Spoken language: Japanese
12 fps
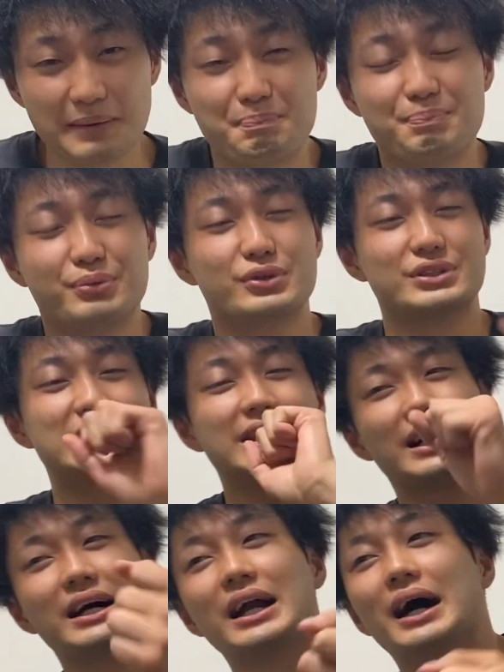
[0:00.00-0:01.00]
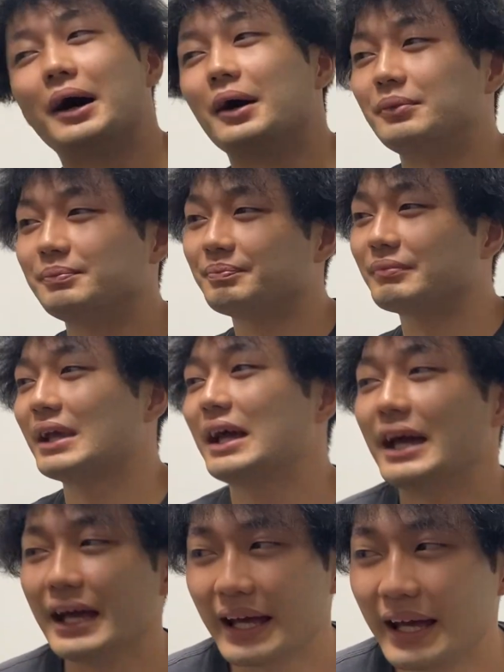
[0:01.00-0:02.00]
一服しながら、
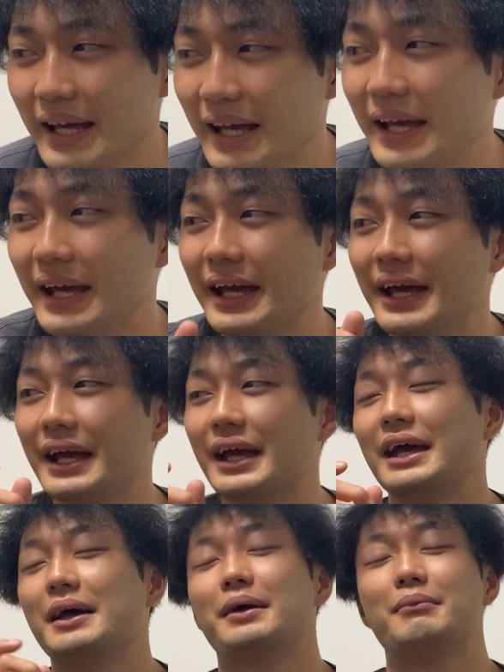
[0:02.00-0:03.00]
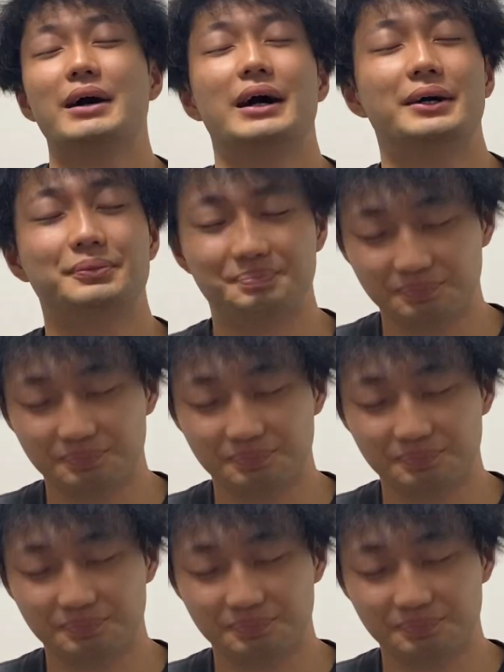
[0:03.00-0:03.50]
えー、まあ、